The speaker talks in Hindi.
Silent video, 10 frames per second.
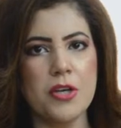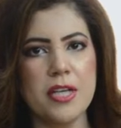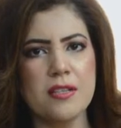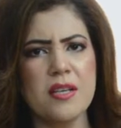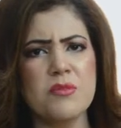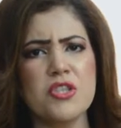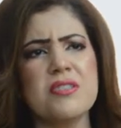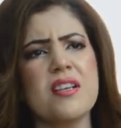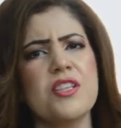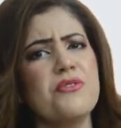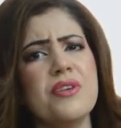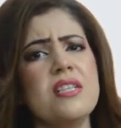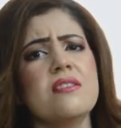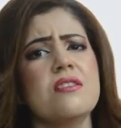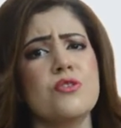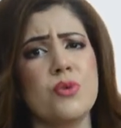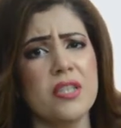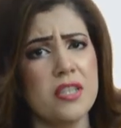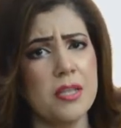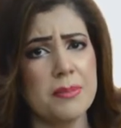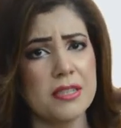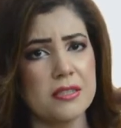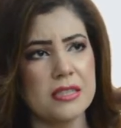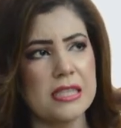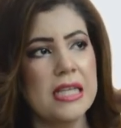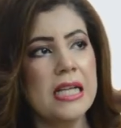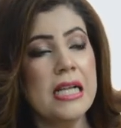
बॉन्डिंग था मुझे ज़्यादा फ्रेंड्स की ज़रूरत ही नहीं पड़ती थी